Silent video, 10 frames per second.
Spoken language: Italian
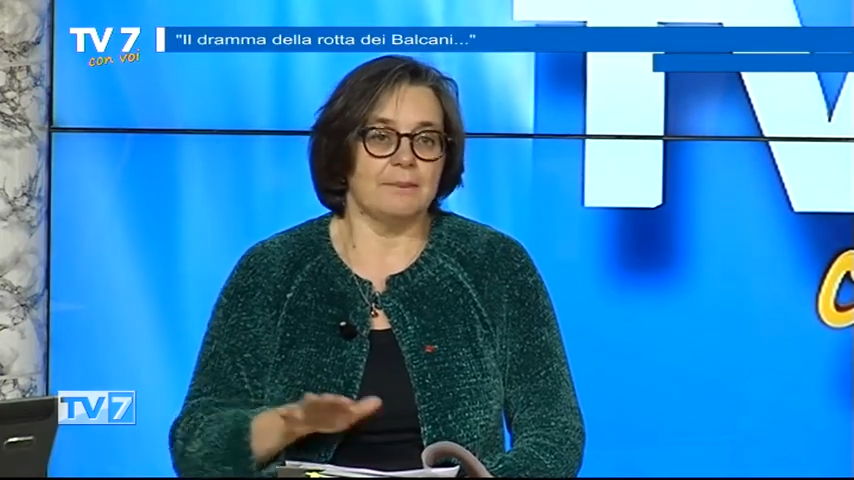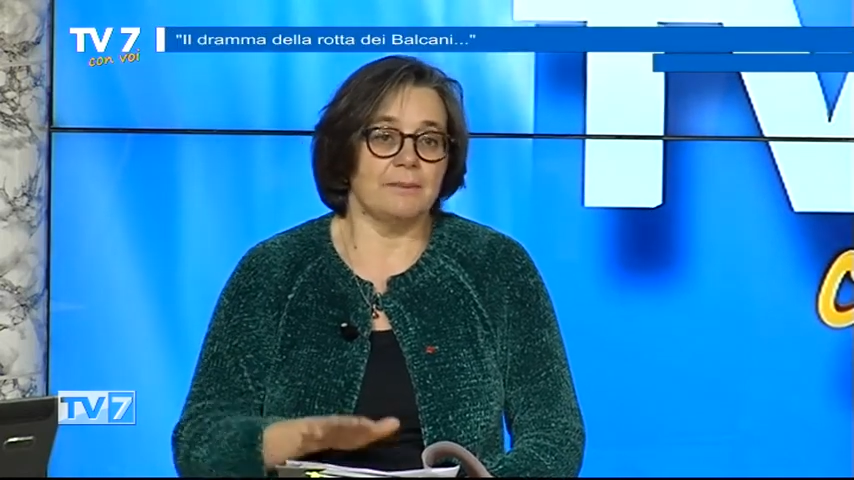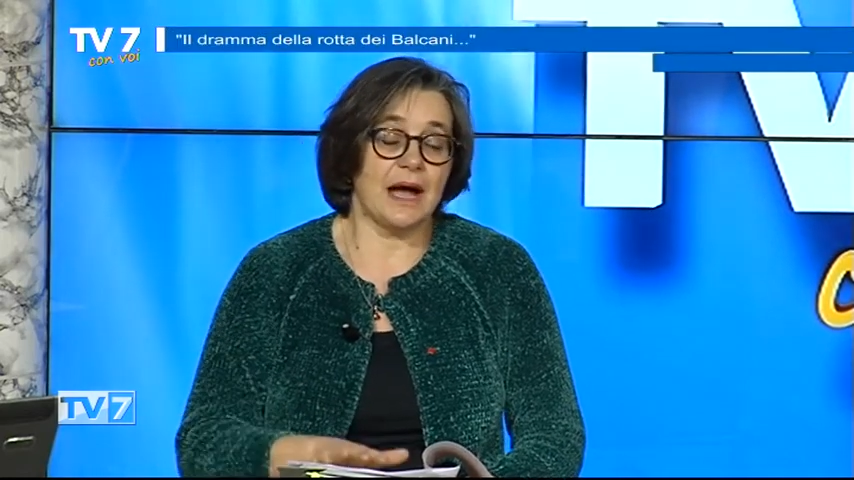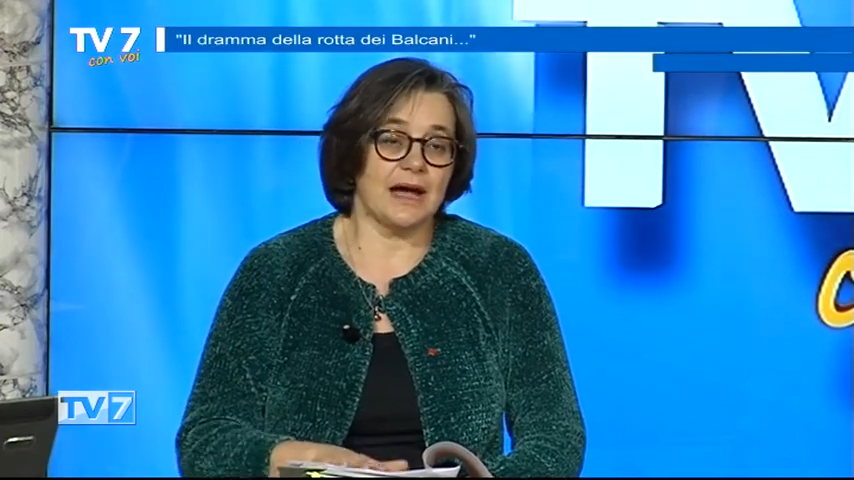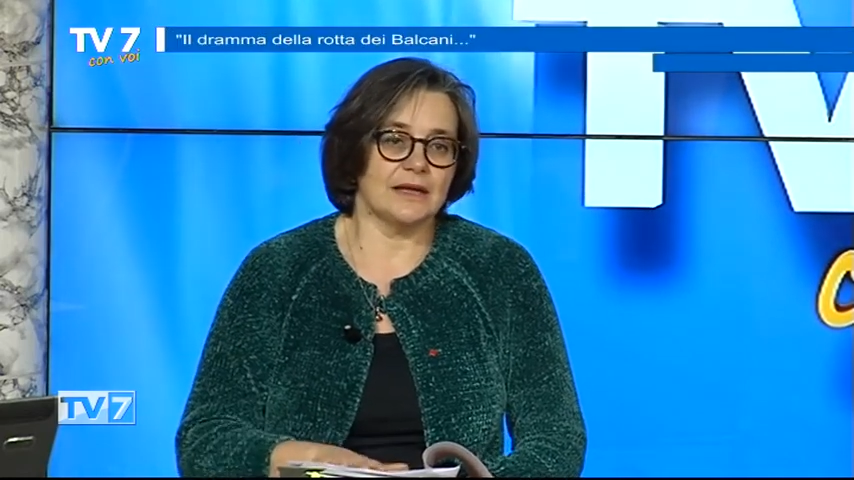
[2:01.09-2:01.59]

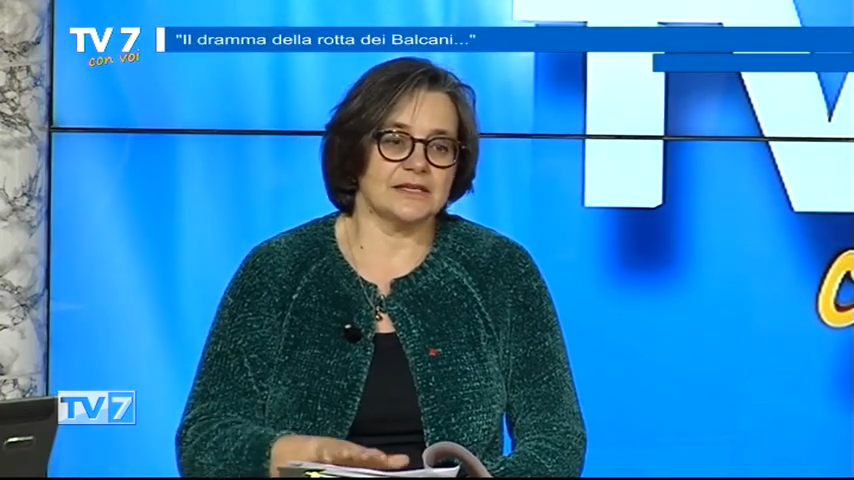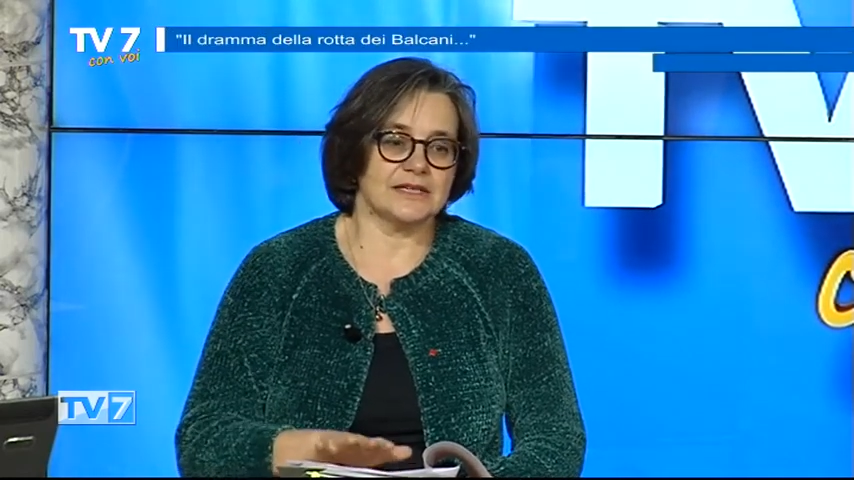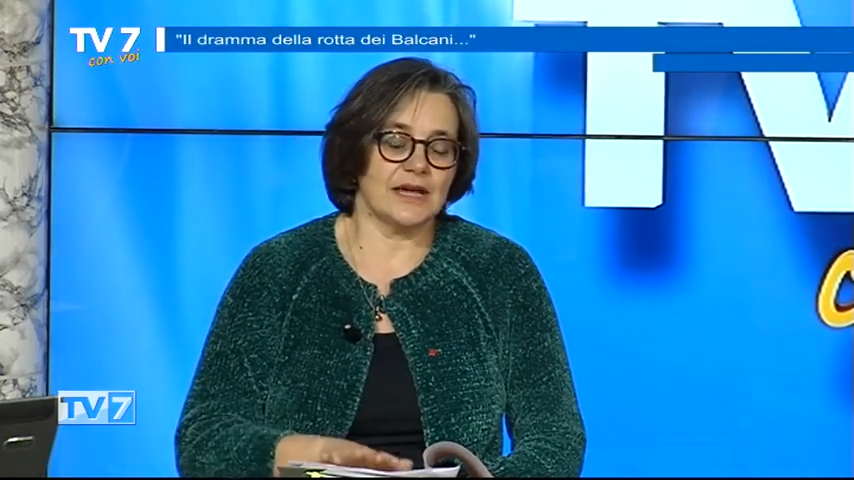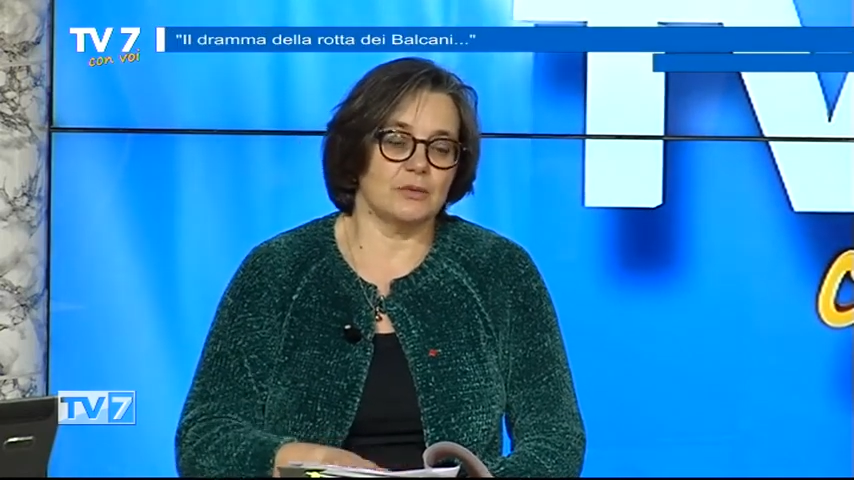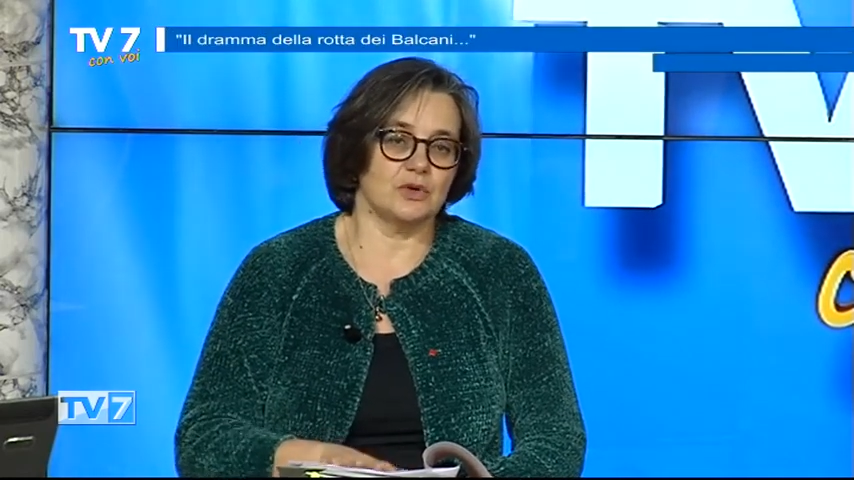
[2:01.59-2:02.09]
ma
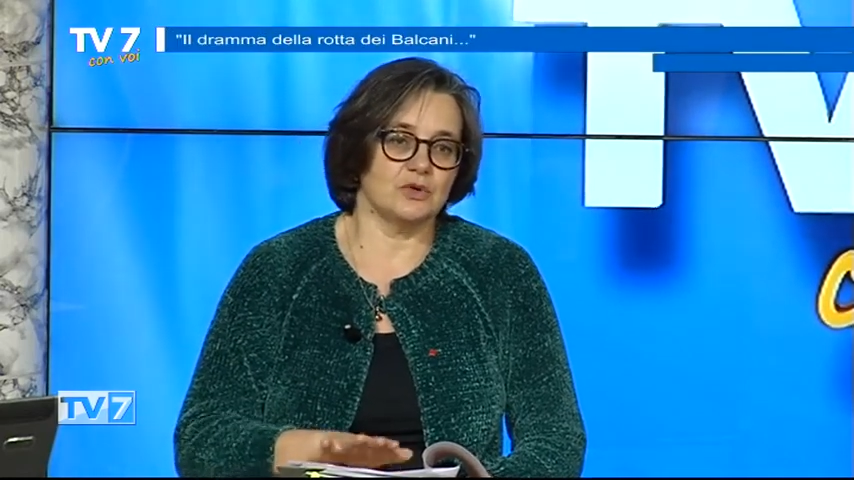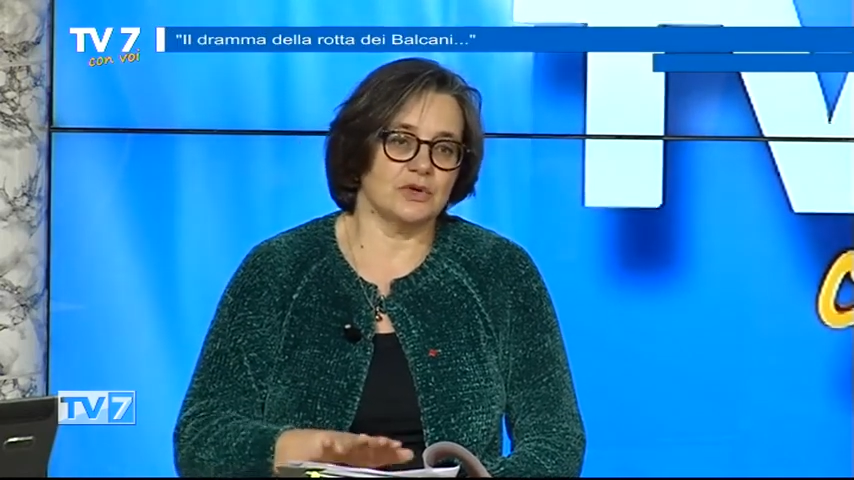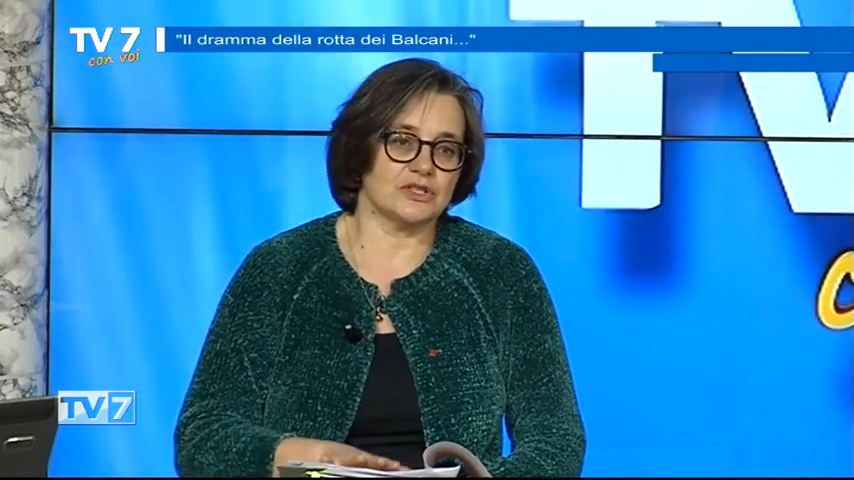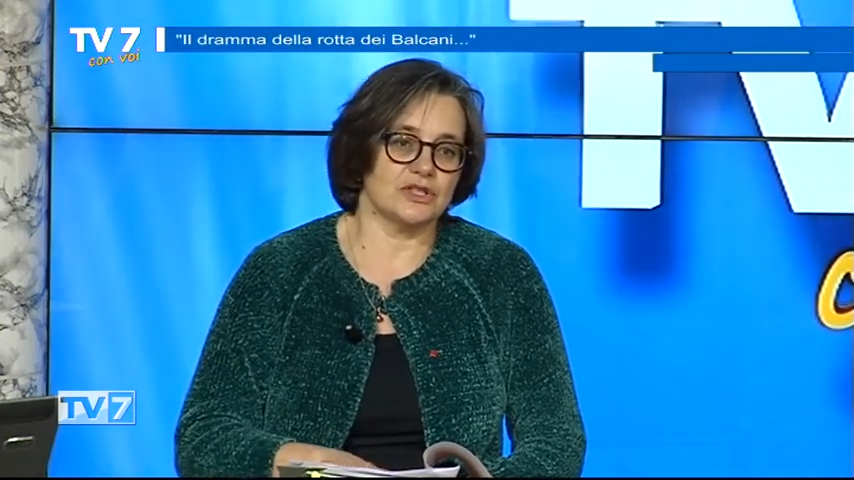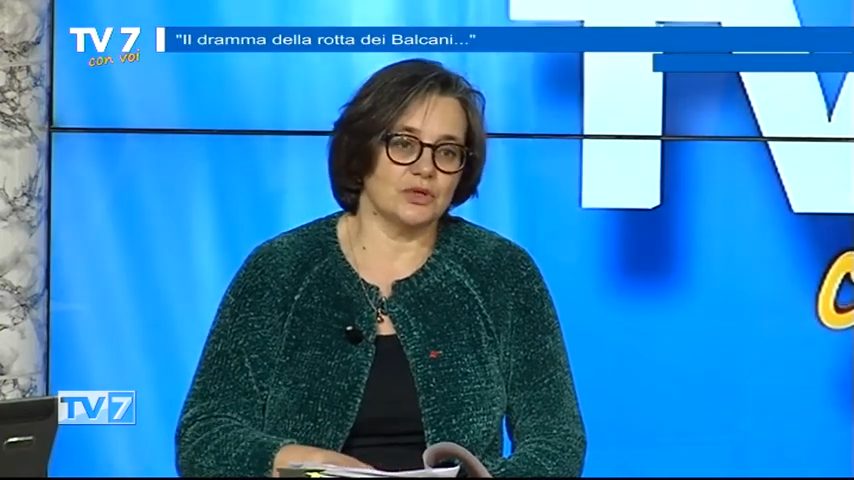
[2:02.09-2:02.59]
siamo in una